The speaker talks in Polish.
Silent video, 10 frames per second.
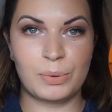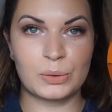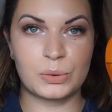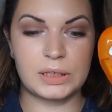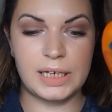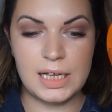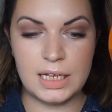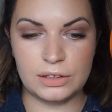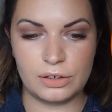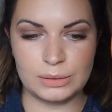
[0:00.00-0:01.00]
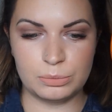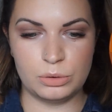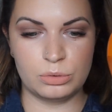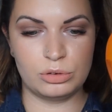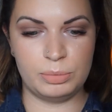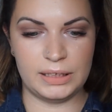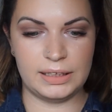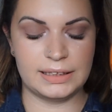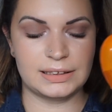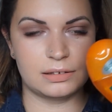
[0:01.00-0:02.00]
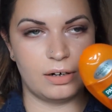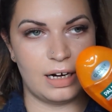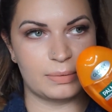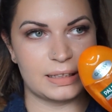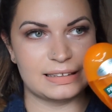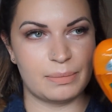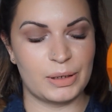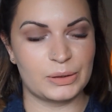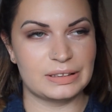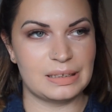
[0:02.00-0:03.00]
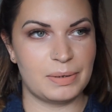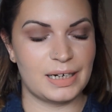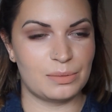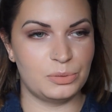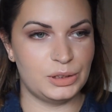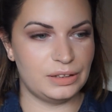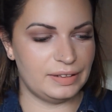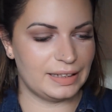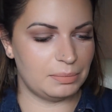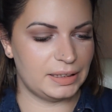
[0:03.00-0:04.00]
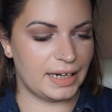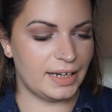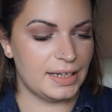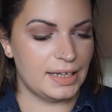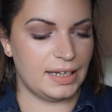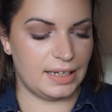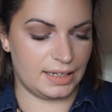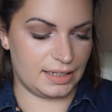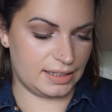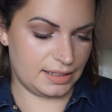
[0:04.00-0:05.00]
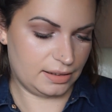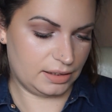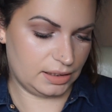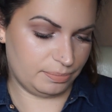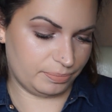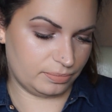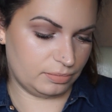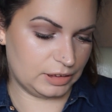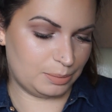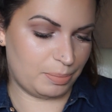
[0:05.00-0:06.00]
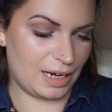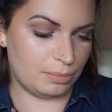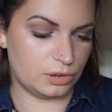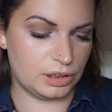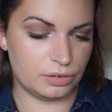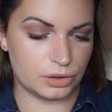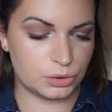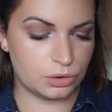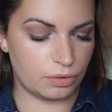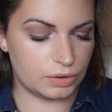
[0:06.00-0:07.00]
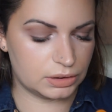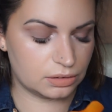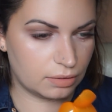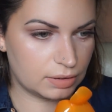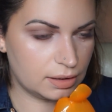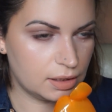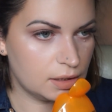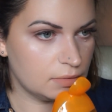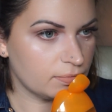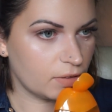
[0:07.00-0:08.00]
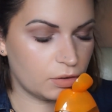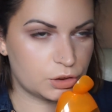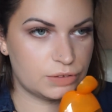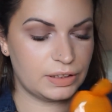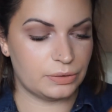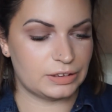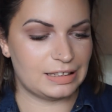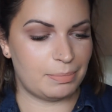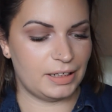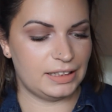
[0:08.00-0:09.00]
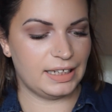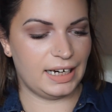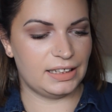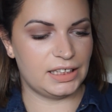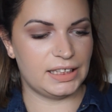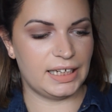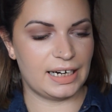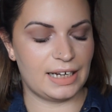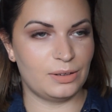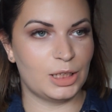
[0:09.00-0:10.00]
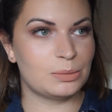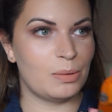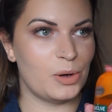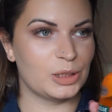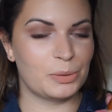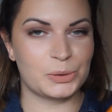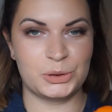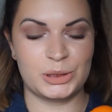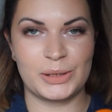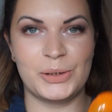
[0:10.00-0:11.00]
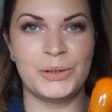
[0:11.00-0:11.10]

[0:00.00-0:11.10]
produkty. To jest mój ulubieniec, kocham ten zapach, to jest zapach jak multivitamina. Eee, no cudowny, cudowny orzeźwiający zapach idealny na rano, aż mam ochotę po prostu się tego